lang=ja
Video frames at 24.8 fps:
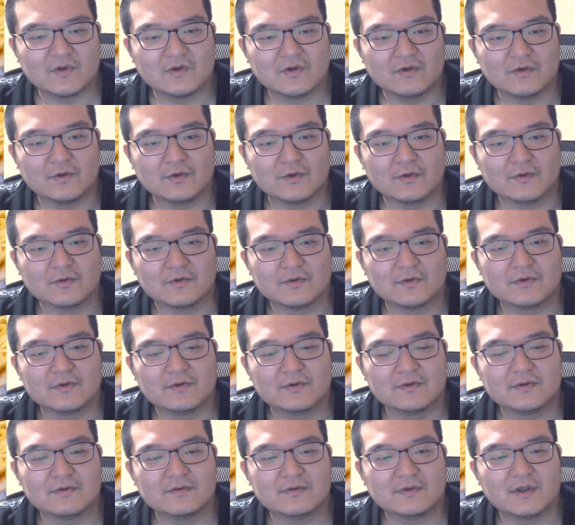ドンと。
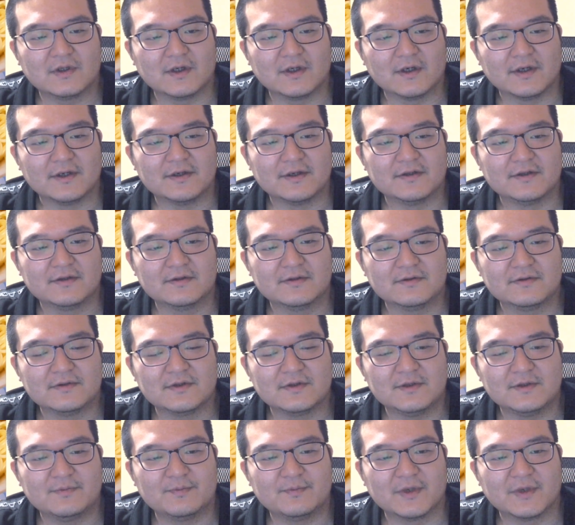はい。
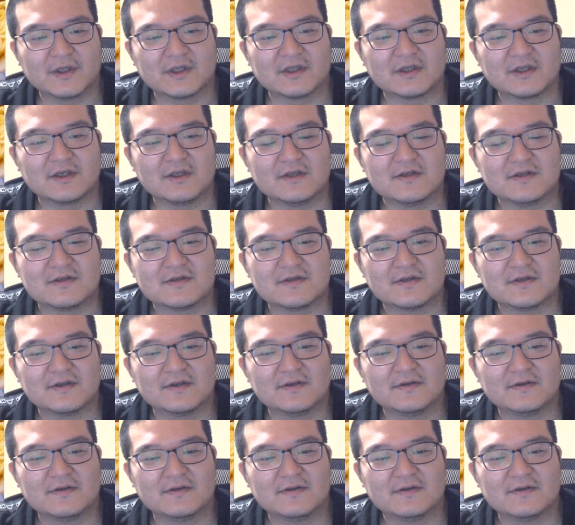一般的ですね。